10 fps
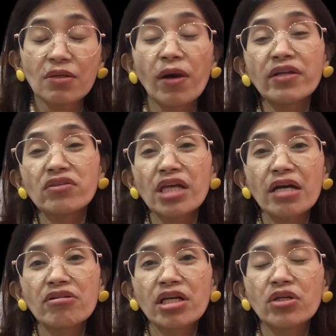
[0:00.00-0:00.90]
So, ano
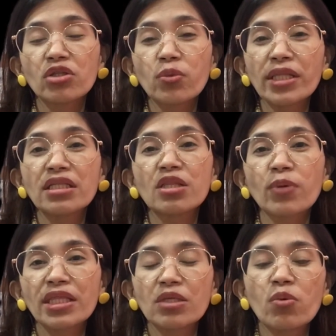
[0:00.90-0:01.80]
tayo ngayon?
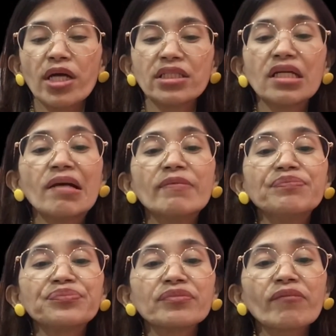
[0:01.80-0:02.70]
2021.
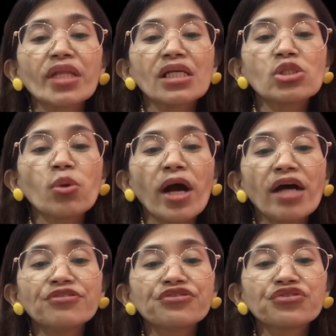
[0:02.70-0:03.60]
So,
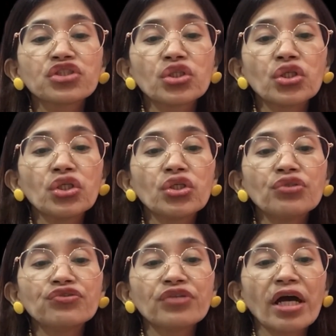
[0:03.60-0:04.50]
after
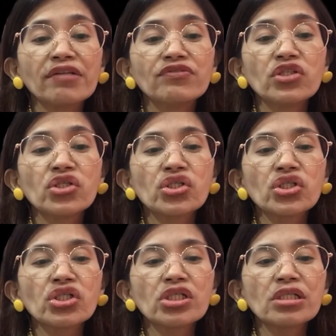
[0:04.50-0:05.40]
5
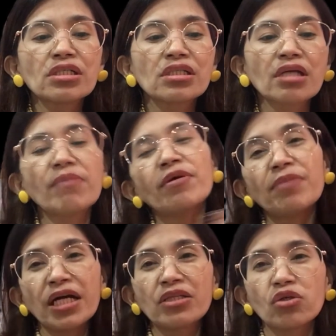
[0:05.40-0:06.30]
years, tama
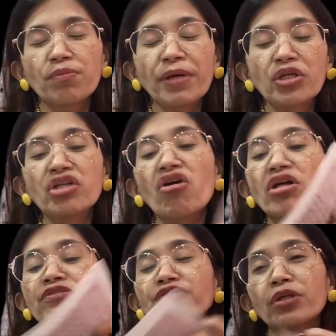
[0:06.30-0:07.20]
ba ito? Pero
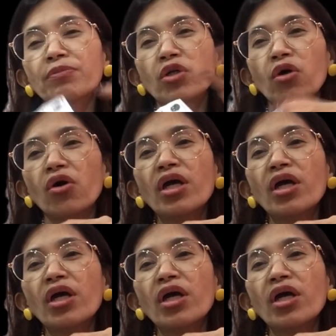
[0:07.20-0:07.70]
i-confirm ko.